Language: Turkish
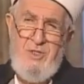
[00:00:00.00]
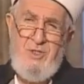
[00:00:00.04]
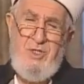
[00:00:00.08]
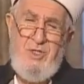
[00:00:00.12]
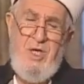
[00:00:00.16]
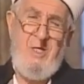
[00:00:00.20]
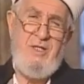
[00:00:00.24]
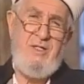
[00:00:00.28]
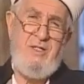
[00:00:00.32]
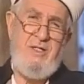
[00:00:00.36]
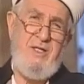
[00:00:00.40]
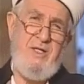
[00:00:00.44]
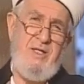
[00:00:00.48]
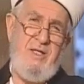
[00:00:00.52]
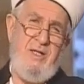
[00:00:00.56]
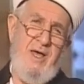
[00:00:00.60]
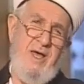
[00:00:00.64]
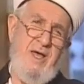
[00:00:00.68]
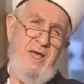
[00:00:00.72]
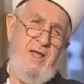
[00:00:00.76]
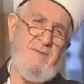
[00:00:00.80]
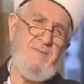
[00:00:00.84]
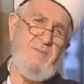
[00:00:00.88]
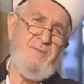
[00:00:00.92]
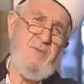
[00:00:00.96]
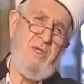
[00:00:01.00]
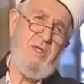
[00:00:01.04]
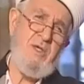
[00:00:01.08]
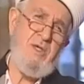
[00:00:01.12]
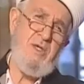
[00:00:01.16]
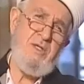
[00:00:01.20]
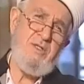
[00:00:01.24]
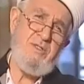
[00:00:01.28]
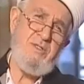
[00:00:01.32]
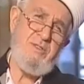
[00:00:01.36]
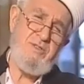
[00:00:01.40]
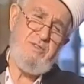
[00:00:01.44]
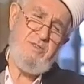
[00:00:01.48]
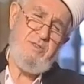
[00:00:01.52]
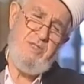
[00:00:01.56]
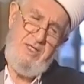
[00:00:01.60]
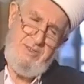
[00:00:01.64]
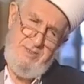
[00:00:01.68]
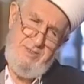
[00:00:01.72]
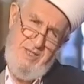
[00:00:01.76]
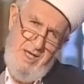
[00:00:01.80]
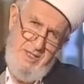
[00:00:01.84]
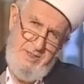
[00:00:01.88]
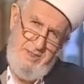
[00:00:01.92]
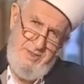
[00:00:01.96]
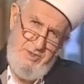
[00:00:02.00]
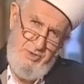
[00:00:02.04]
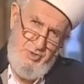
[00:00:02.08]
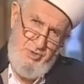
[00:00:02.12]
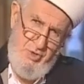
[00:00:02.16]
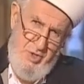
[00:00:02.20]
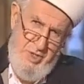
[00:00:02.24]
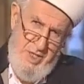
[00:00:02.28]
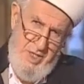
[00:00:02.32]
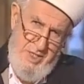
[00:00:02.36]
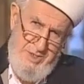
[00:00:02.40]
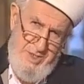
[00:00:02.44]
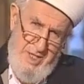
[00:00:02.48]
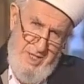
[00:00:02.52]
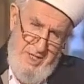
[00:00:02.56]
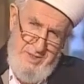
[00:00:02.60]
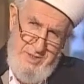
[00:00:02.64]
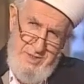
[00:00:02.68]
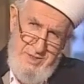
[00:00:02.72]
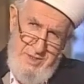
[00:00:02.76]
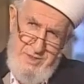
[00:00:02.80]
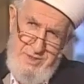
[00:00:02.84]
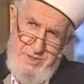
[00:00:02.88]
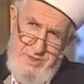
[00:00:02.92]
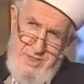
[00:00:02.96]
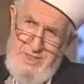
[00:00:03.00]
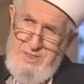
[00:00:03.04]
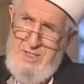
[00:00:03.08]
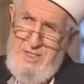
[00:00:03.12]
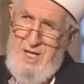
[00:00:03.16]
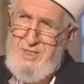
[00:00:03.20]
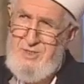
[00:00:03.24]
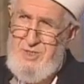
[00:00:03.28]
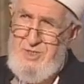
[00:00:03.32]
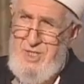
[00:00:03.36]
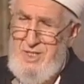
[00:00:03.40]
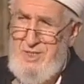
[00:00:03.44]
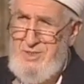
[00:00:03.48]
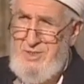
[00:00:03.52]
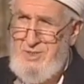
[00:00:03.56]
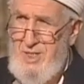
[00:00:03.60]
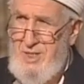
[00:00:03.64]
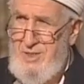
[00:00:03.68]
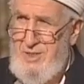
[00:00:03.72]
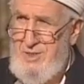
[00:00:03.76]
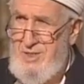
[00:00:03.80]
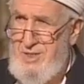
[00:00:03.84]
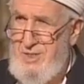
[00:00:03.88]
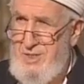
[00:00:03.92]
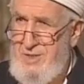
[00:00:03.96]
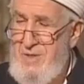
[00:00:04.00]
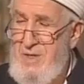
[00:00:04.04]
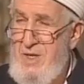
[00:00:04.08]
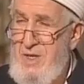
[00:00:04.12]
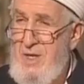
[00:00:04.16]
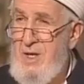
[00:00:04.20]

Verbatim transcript: şekliyle ceza görecektir, ceza çekecektir.